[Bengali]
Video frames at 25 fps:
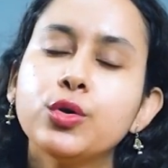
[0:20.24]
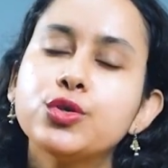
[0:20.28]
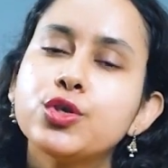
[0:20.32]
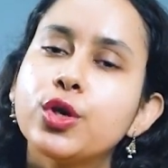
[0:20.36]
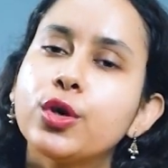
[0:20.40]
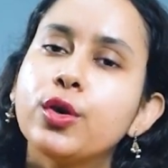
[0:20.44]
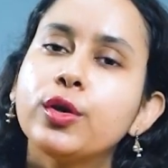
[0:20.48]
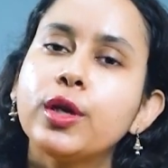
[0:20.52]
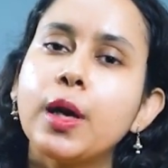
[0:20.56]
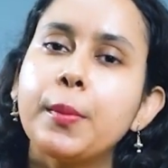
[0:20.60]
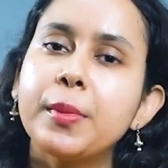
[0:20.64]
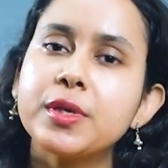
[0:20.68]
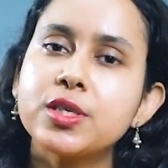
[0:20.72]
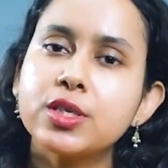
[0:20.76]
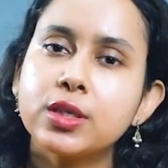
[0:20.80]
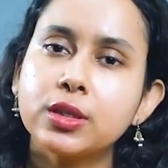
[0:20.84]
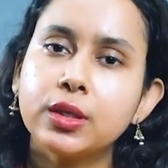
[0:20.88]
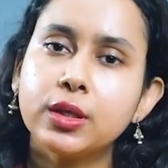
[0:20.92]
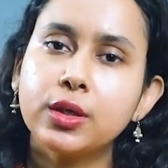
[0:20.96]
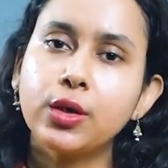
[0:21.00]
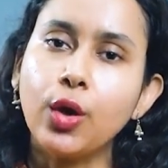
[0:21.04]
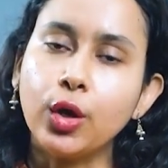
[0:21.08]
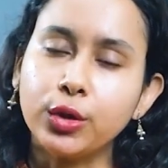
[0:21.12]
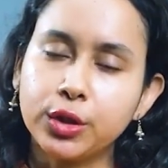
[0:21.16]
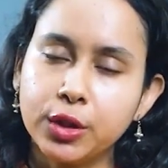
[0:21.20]
ও যখন আমার
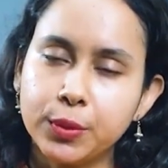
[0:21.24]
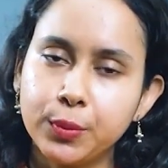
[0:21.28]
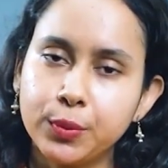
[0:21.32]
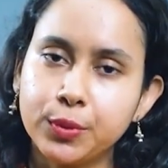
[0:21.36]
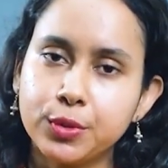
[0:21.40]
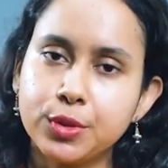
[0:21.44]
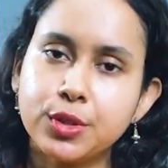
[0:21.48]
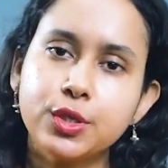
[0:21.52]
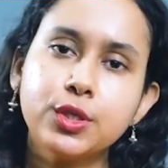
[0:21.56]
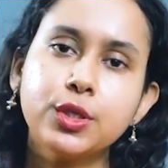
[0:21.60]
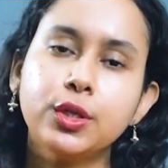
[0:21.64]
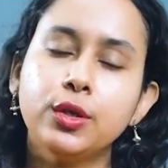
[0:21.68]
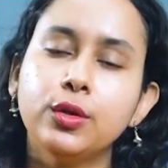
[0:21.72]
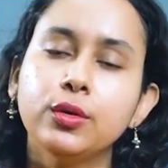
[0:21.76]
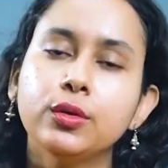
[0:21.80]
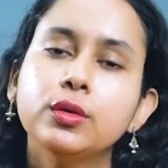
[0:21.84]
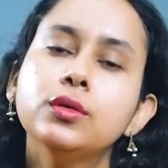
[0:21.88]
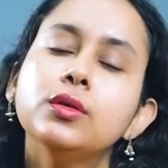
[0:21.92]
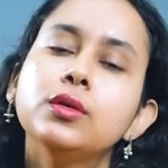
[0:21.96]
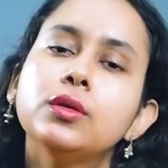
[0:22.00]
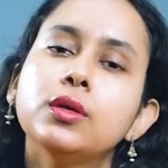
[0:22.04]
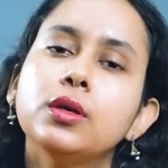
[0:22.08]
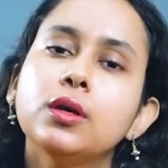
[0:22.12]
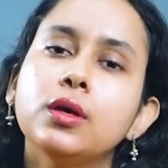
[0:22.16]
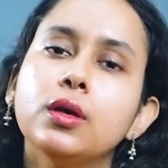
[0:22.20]
সাথে কথা বলছিল
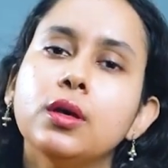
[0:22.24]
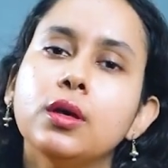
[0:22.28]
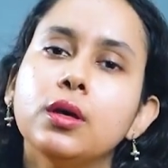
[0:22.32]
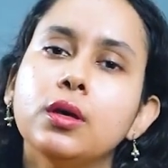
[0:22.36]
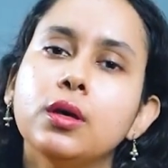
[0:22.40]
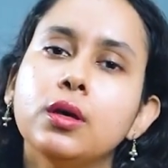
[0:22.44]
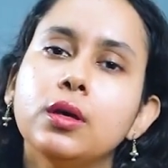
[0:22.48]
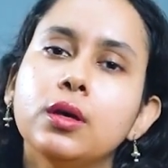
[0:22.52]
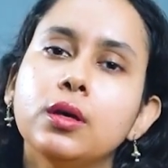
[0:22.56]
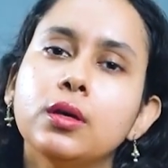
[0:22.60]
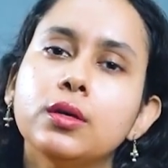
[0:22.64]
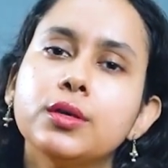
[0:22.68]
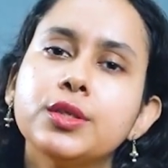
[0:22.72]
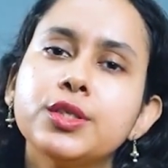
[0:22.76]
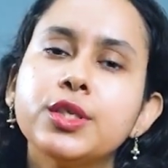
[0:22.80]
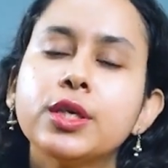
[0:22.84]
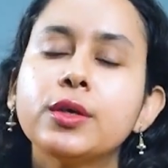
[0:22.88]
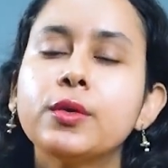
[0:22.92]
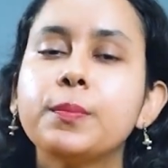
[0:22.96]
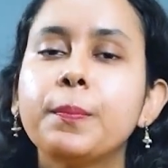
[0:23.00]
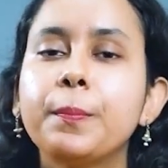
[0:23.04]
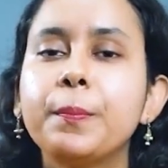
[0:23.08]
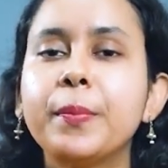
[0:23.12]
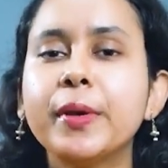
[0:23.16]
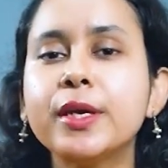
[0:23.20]

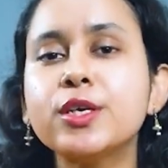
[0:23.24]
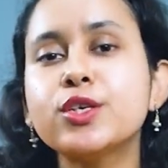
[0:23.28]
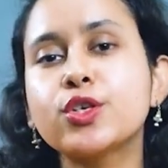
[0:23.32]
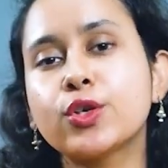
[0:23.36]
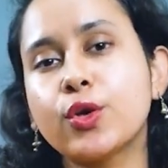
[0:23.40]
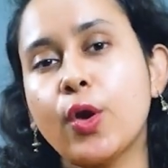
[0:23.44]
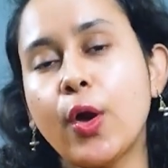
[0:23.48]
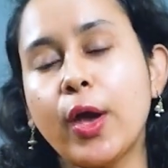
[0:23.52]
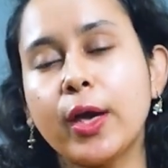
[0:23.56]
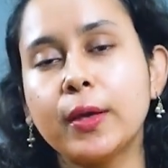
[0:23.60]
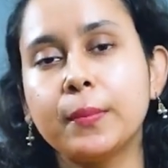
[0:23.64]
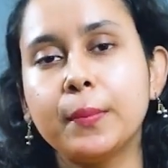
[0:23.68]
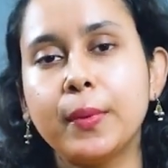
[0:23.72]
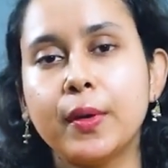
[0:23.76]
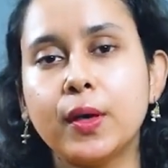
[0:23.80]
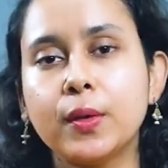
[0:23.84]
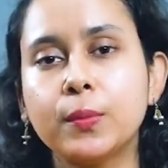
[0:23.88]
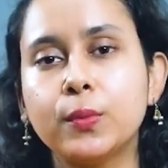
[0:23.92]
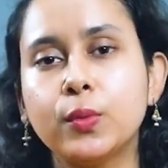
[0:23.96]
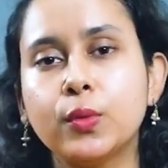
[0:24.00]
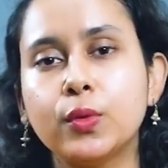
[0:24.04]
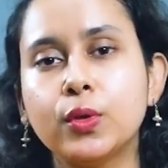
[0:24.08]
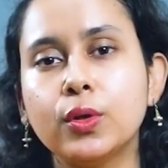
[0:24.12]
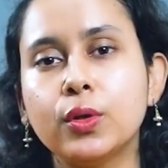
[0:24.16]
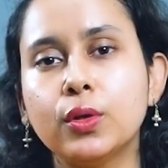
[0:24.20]
সে বেশ
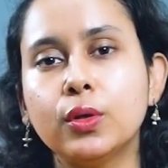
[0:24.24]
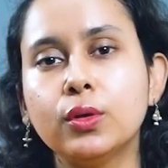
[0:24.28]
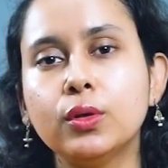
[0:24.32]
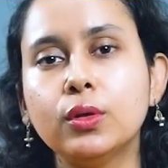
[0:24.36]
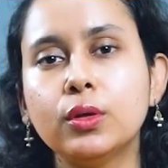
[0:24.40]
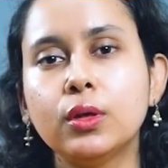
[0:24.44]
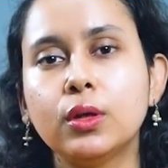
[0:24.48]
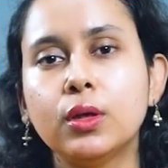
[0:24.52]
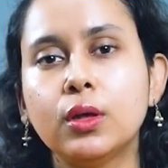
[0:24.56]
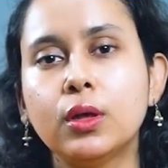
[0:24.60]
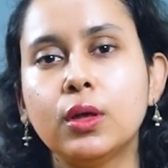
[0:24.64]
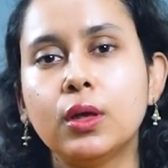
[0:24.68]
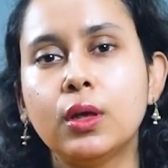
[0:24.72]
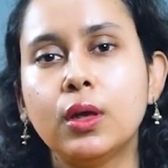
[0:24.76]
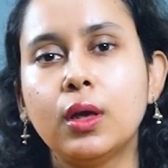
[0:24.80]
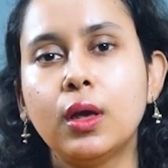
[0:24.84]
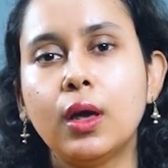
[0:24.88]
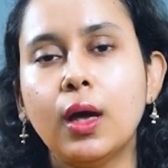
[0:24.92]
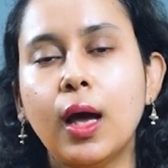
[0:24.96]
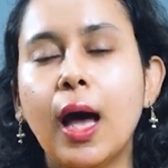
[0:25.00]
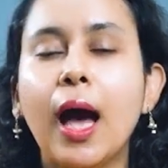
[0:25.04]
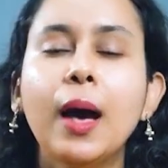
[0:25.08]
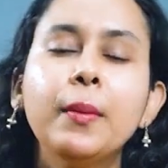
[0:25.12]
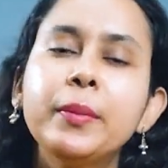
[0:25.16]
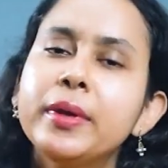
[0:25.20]
কয়েকবার বলল
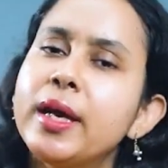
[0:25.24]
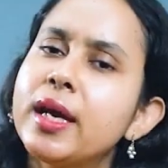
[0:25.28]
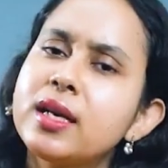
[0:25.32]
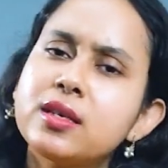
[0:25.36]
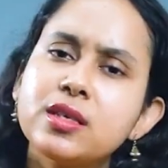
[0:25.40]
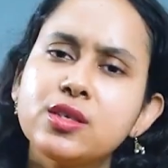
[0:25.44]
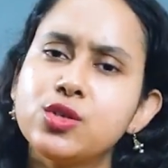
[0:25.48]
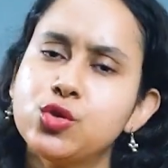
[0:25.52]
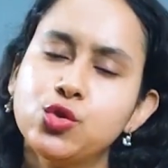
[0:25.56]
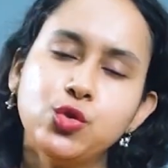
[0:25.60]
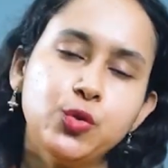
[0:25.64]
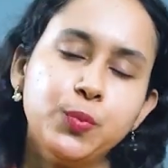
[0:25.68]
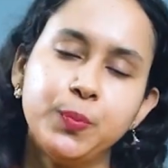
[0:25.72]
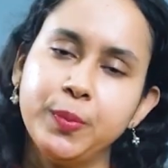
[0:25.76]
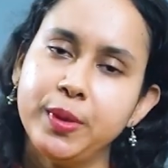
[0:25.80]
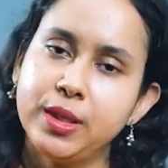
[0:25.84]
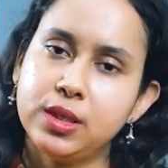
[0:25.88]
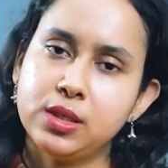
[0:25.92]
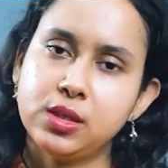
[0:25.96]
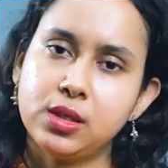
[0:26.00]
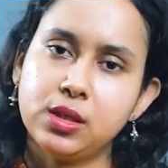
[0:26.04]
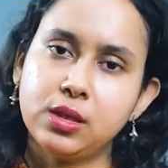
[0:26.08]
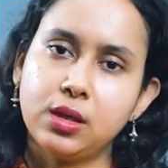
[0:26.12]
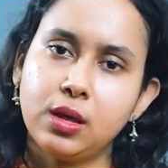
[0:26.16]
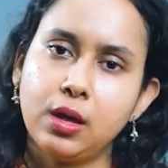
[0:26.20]
আমি একটা
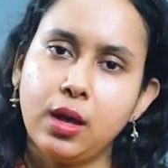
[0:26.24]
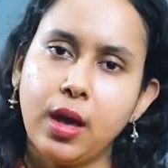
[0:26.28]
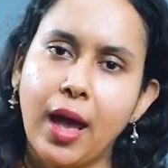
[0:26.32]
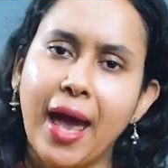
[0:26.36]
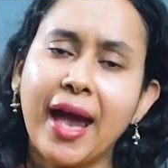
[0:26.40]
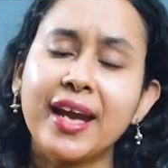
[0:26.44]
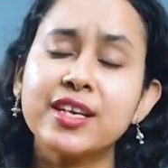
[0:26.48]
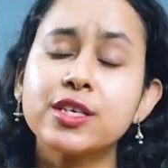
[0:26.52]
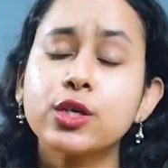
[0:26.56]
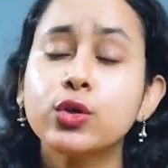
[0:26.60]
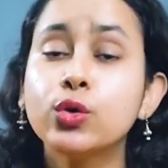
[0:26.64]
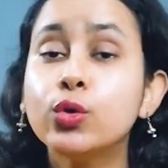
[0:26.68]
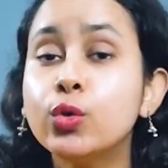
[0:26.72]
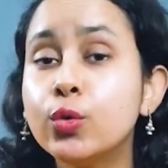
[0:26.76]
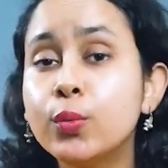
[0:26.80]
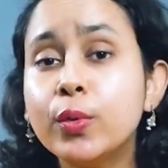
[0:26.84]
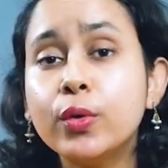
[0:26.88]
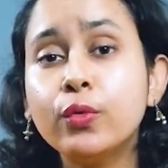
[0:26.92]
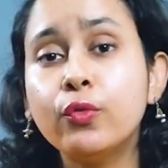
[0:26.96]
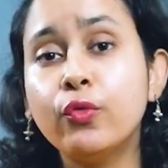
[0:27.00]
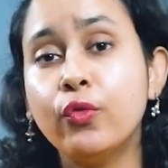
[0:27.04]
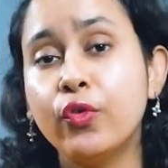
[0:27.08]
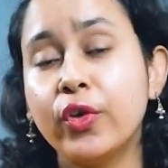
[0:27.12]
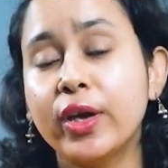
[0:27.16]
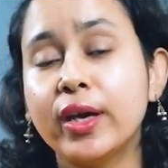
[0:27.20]
স্টুপিড একটা
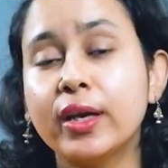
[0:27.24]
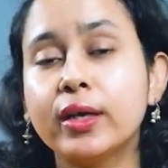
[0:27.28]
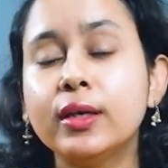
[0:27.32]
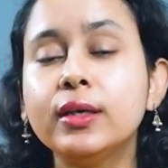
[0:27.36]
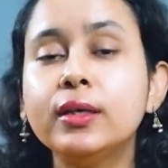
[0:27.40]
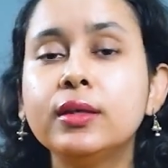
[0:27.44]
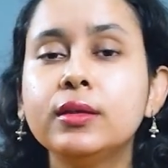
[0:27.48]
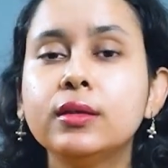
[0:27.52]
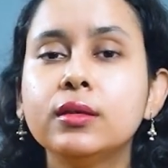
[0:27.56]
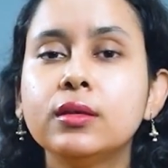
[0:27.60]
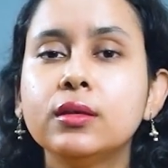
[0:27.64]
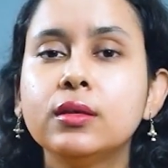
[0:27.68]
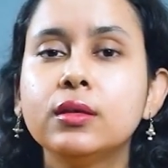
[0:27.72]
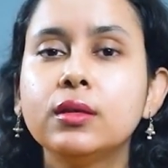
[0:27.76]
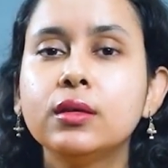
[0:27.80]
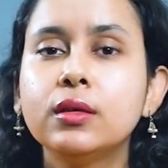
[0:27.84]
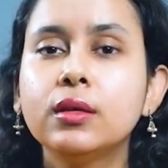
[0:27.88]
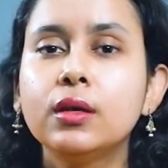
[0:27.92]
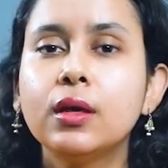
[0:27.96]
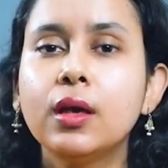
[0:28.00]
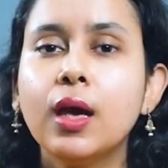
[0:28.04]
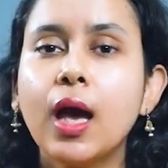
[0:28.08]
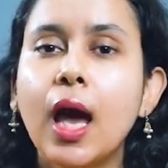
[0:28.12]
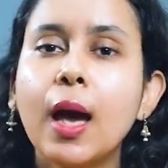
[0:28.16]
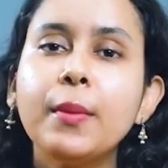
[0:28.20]
খুবই ওয়ার্ড
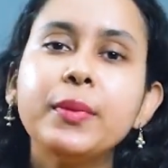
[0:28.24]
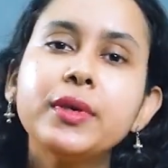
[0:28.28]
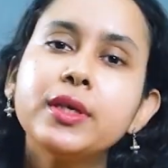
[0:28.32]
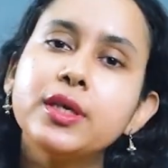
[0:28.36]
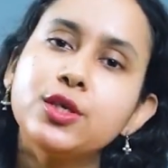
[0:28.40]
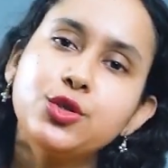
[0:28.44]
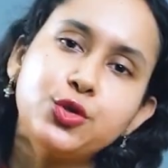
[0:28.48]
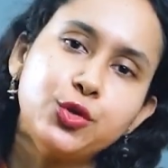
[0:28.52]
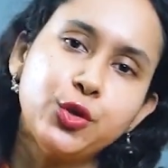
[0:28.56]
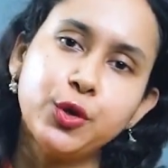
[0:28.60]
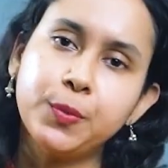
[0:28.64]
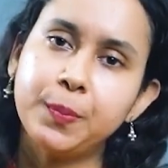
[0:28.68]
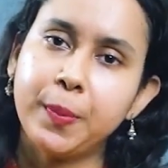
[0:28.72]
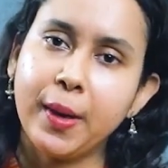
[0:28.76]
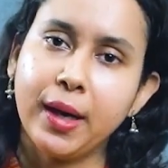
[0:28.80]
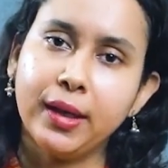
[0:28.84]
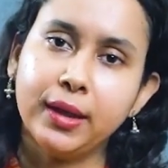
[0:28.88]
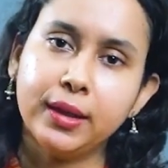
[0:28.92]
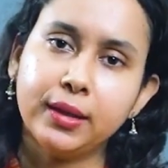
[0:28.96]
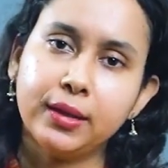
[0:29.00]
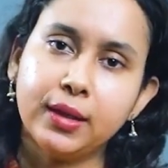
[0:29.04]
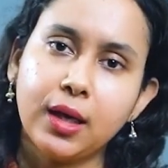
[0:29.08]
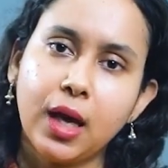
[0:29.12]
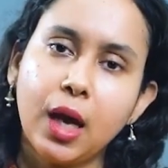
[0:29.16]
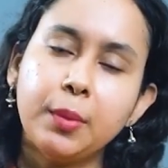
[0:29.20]
আমি কিছুই
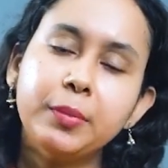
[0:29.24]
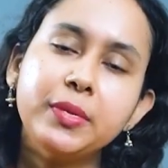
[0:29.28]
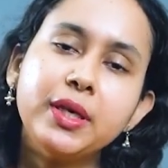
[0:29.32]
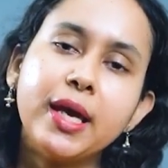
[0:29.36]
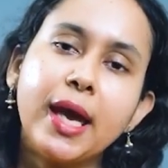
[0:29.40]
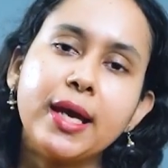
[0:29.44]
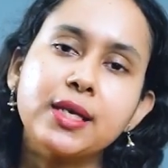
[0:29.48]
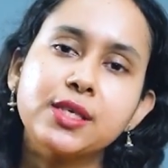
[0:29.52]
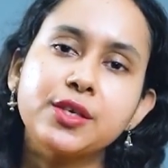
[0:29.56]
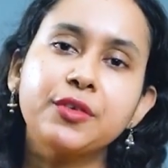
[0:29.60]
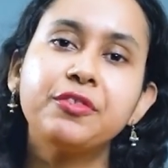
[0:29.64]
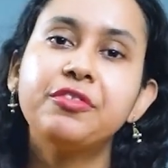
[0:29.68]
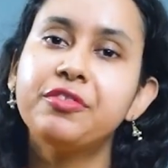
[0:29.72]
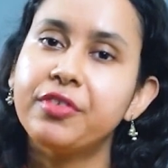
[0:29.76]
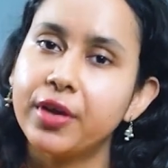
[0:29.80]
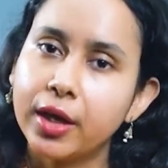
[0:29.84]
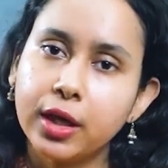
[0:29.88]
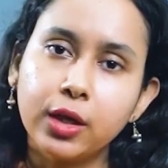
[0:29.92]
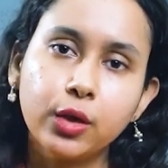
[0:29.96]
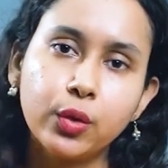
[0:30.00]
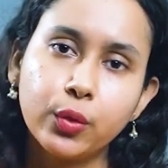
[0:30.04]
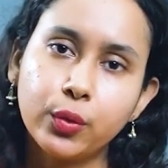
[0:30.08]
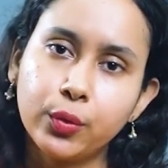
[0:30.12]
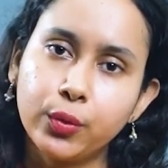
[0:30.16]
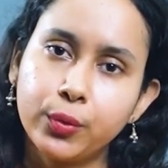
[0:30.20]
পারি না আমি একটা
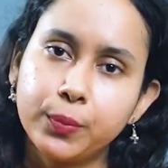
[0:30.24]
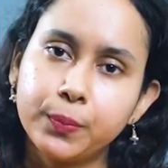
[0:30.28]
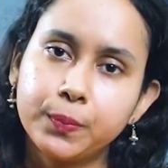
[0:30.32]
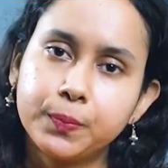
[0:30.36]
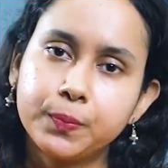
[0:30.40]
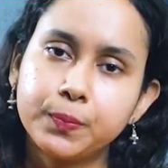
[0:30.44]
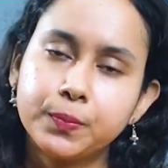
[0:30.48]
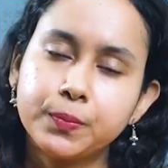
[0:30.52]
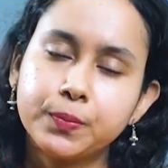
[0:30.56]
ফেইলোর